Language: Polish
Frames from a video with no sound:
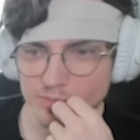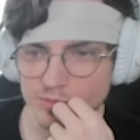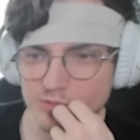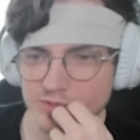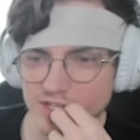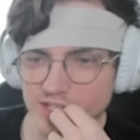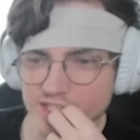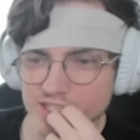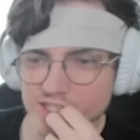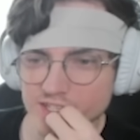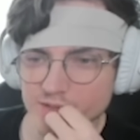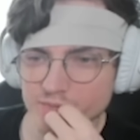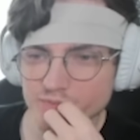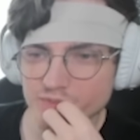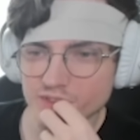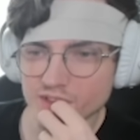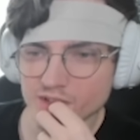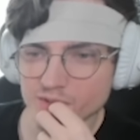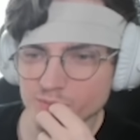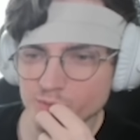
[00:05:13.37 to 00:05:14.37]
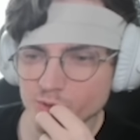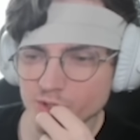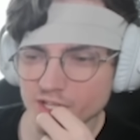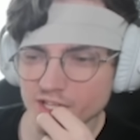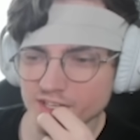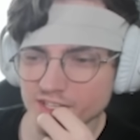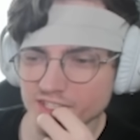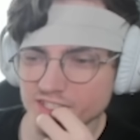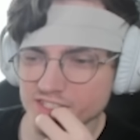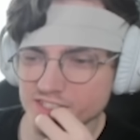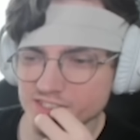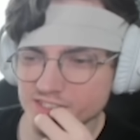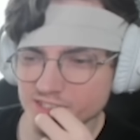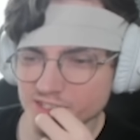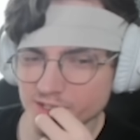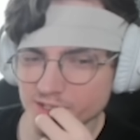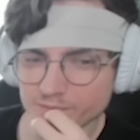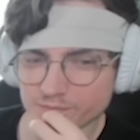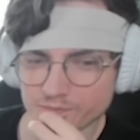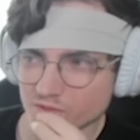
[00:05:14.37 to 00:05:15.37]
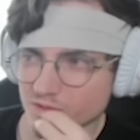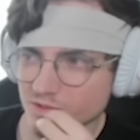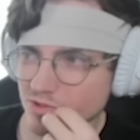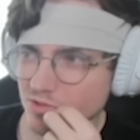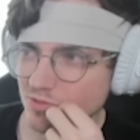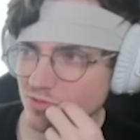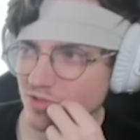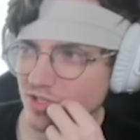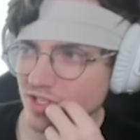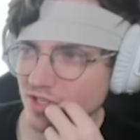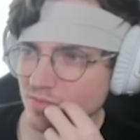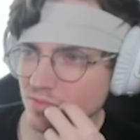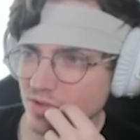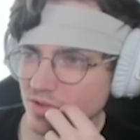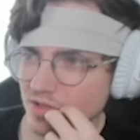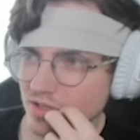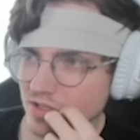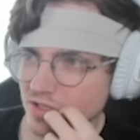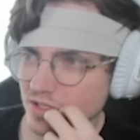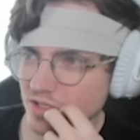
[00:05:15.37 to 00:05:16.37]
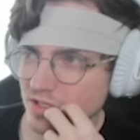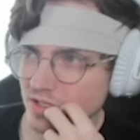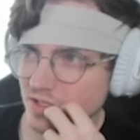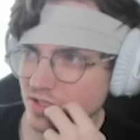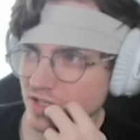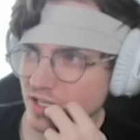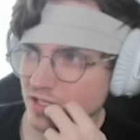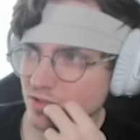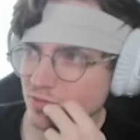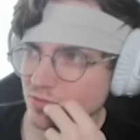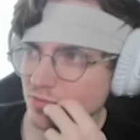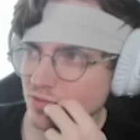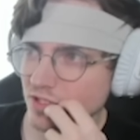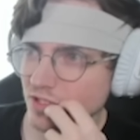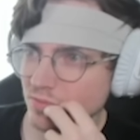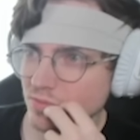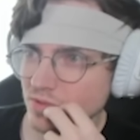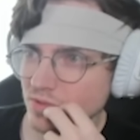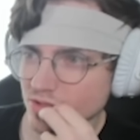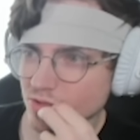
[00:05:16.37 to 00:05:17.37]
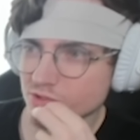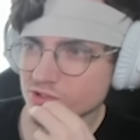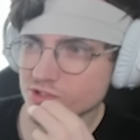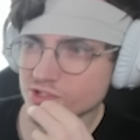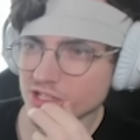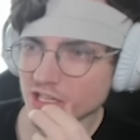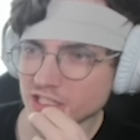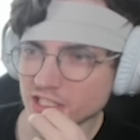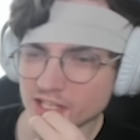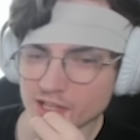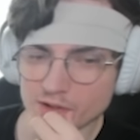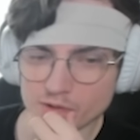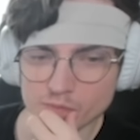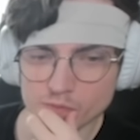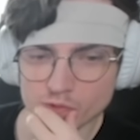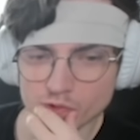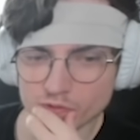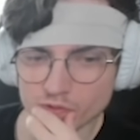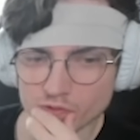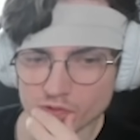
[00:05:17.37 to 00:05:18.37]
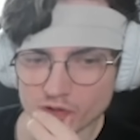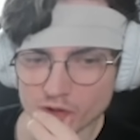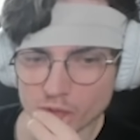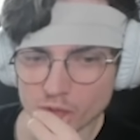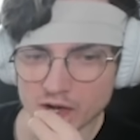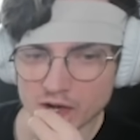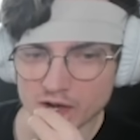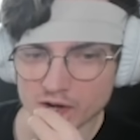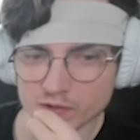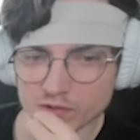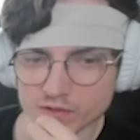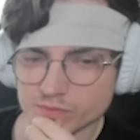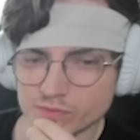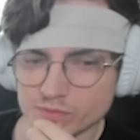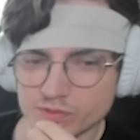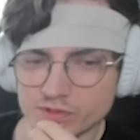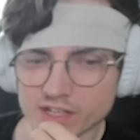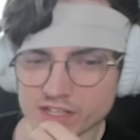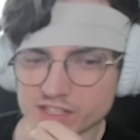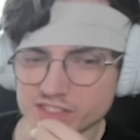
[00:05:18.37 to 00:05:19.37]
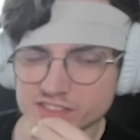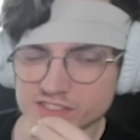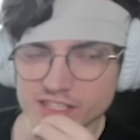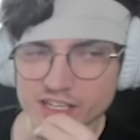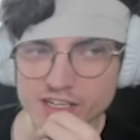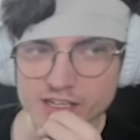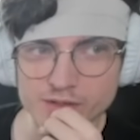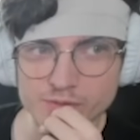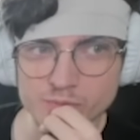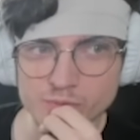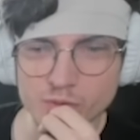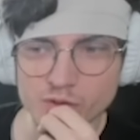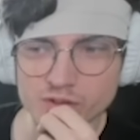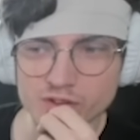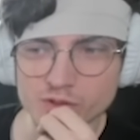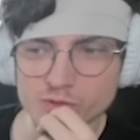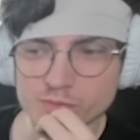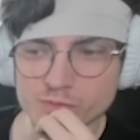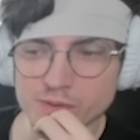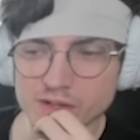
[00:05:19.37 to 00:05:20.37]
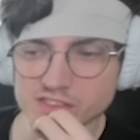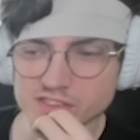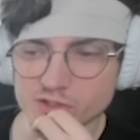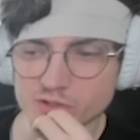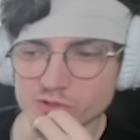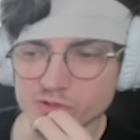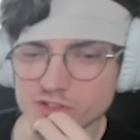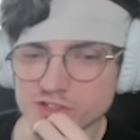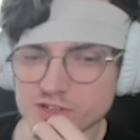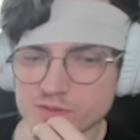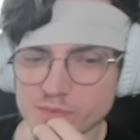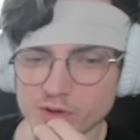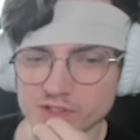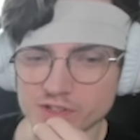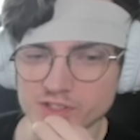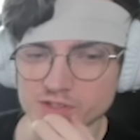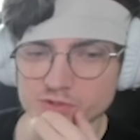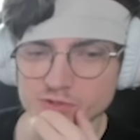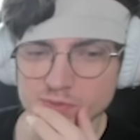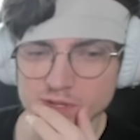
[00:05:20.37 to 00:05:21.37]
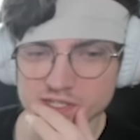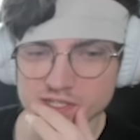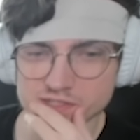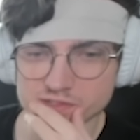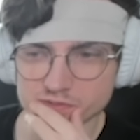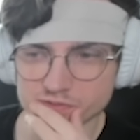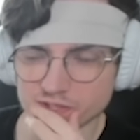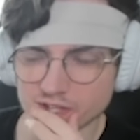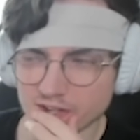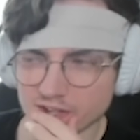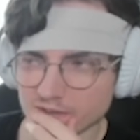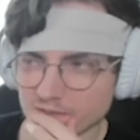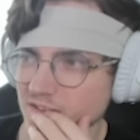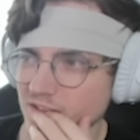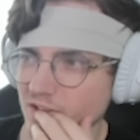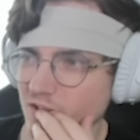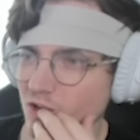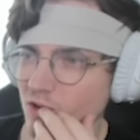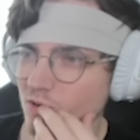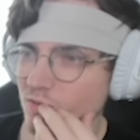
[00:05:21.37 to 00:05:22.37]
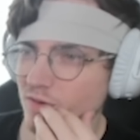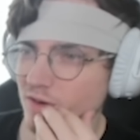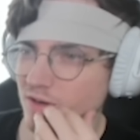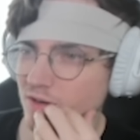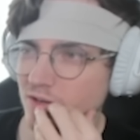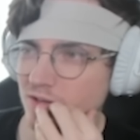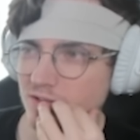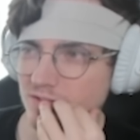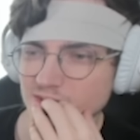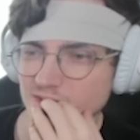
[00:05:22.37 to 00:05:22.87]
był taki, był jeden taki stream, w którym, yy, na którym, to 3 lata temu było w ogóle, wow. Był taki stary, bo te urbexy, ogólnie się boję tych urbexów, nie? Tak overall.